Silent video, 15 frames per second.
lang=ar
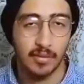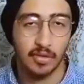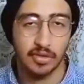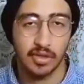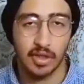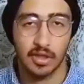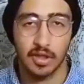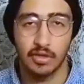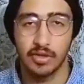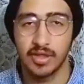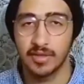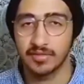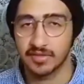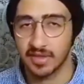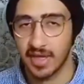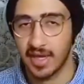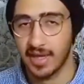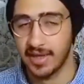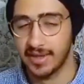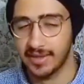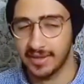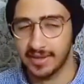لما قلت لك قوي هنا بصراحه
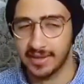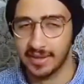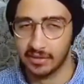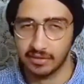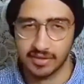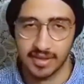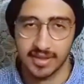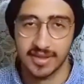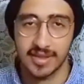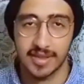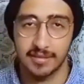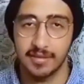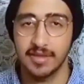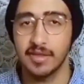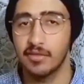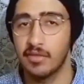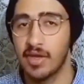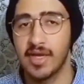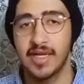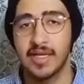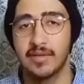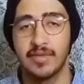يعني كنت ادي كلمتي
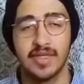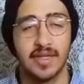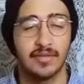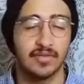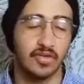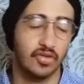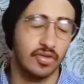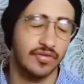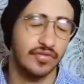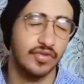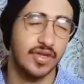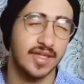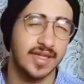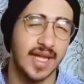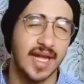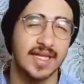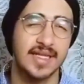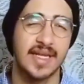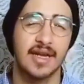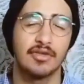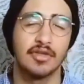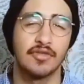المعالج هنا بيدعم التصوير فيديوهات
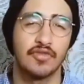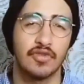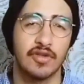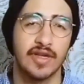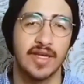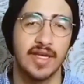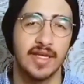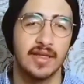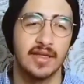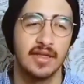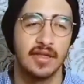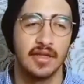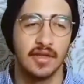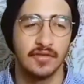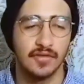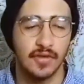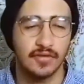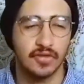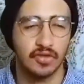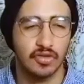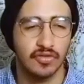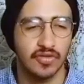لحد جوده 4K
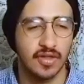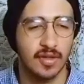ففي تصوير